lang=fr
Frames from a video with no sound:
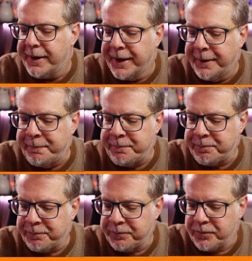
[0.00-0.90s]

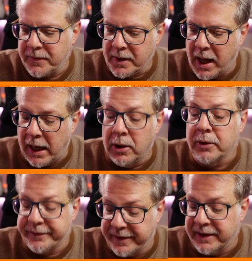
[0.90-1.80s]
Euh,
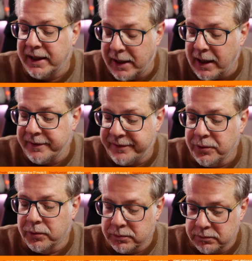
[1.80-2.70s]
alors, sa
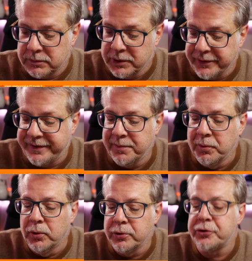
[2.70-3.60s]
déclaration dans ces
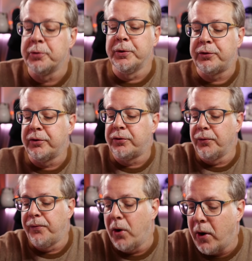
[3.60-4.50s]
mots, je me suis
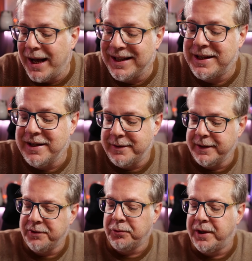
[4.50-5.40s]
souvent
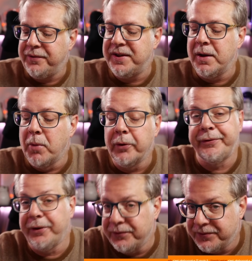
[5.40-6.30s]
inquiété du défilement
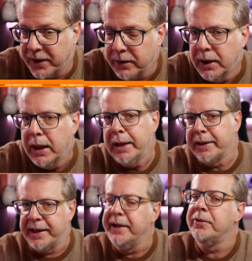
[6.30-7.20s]
sans fin,
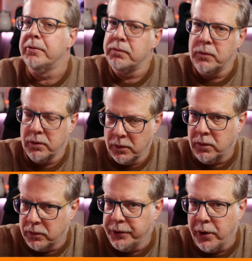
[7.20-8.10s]
qui,
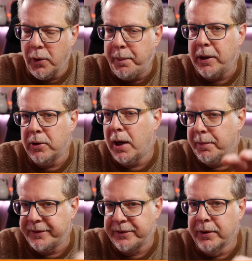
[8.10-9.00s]
on en reparlera
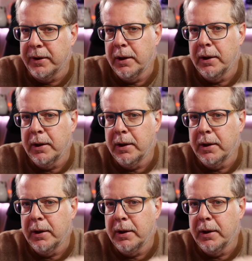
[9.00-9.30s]
parce que